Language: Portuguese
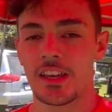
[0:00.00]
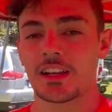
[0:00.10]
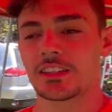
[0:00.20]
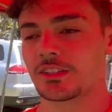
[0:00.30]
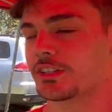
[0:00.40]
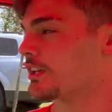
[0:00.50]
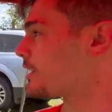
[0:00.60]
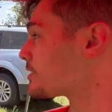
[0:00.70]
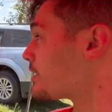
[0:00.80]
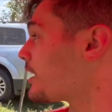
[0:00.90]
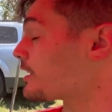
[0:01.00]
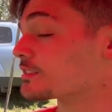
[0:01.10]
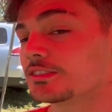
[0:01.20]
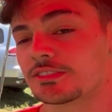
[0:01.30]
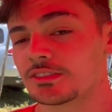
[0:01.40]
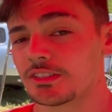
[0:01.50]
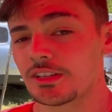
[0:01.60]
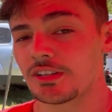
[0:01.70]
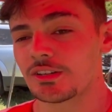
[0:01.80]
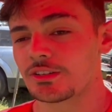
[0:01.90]
Categoria nacional,
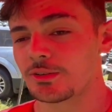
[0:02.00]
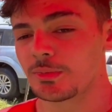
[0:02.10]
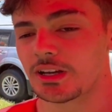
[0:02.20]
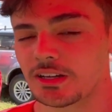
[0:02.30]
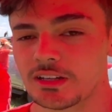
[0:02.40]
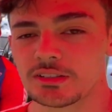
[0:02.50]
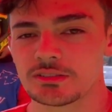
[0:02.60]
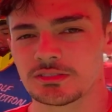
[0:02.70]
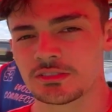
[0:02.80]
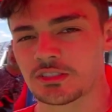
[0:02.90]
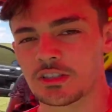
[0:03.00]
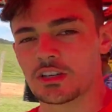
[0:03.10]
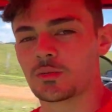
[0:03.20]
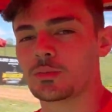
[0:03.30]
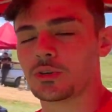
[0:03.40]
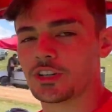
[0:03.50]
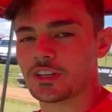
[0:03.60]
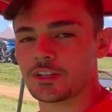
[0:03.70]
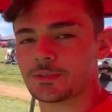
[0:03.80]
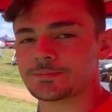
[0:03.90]
eu, Magrão,
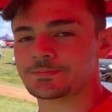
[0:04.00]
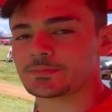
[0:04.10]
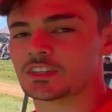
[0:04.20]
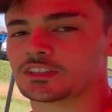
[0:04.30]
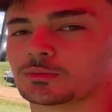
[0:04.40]
Murilo, os